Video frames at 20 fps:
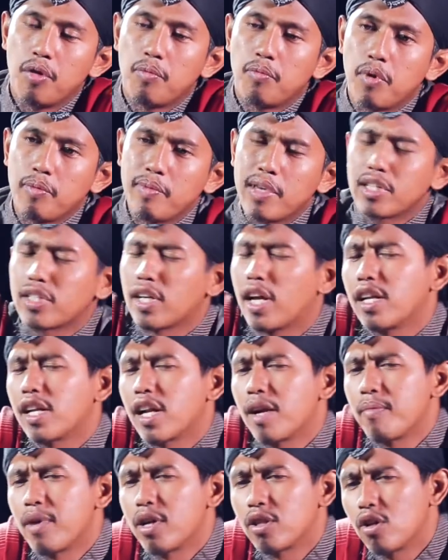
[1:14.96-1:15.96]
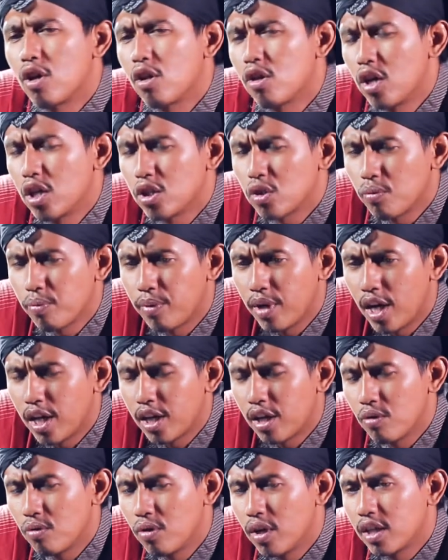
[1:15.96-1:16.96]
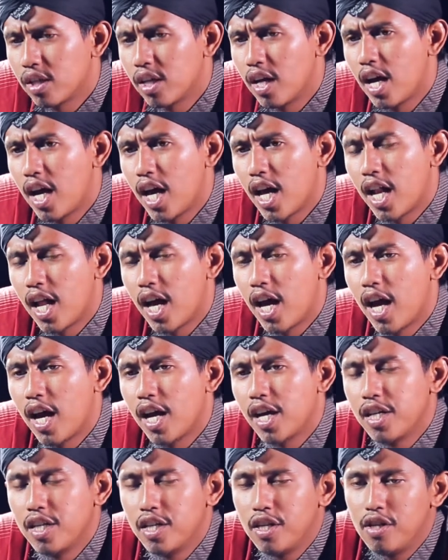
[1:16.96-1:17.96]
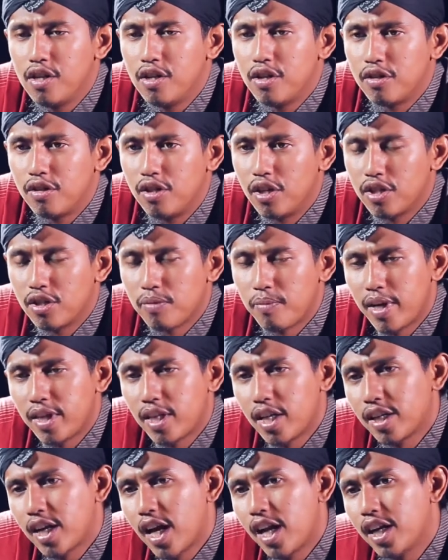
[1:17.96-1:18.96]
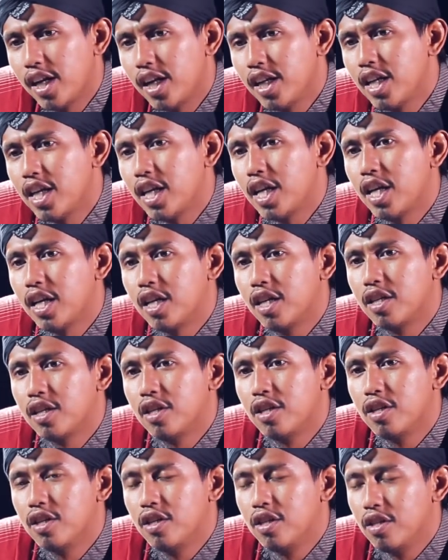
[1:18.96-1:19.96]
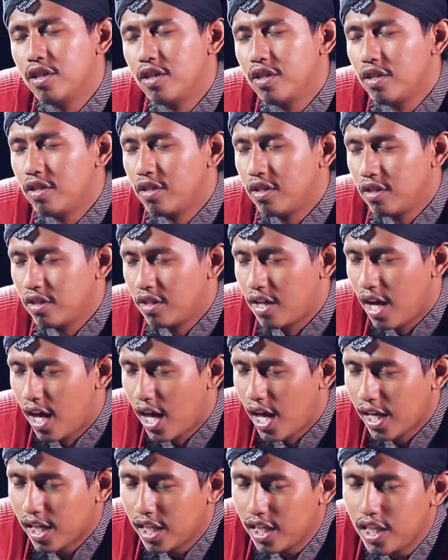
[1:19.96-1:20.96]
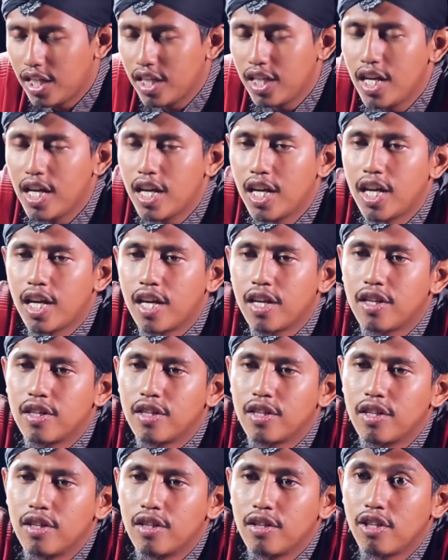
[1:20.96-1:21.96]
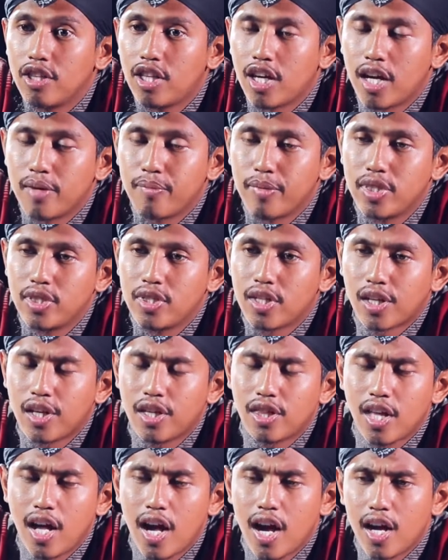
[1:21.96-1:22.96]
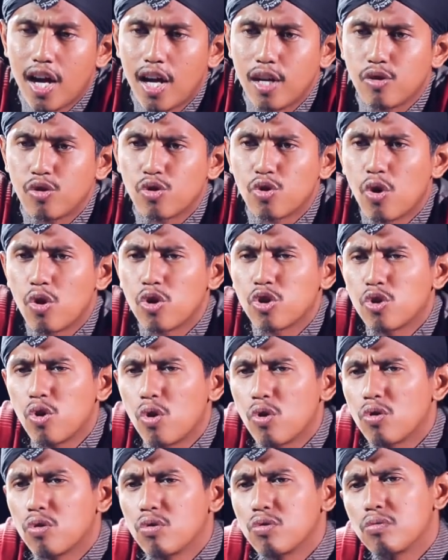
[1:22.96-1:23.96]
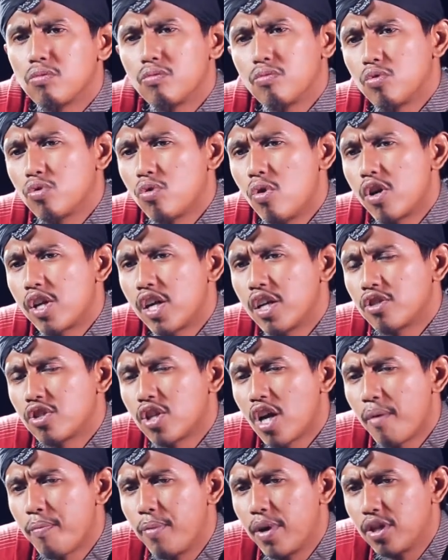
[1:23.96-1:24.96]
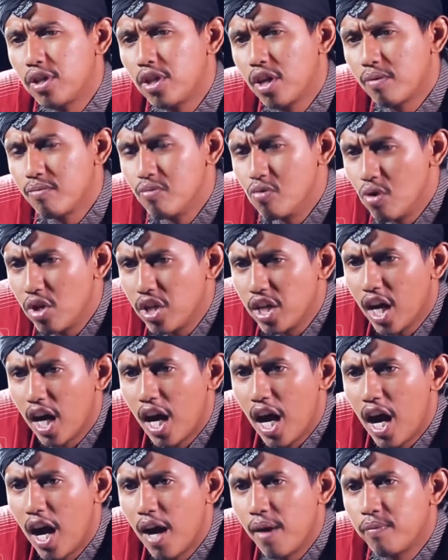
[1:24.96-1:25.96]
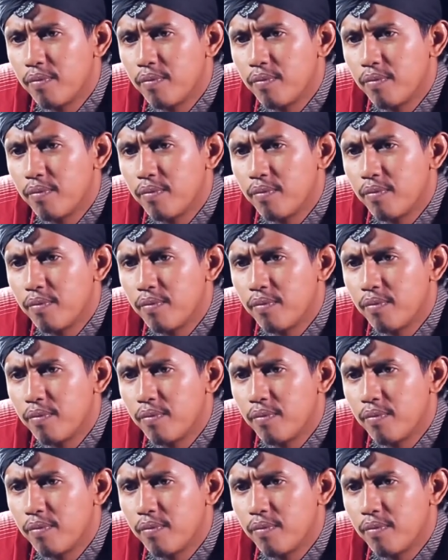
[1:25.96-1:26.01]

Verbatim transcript: Pemirsa yang dirahmati Allah Subhanahu wa taala. Di kesempatan kali ini hari ini kita akan menceritakan sosok seorang sahabat yang mulia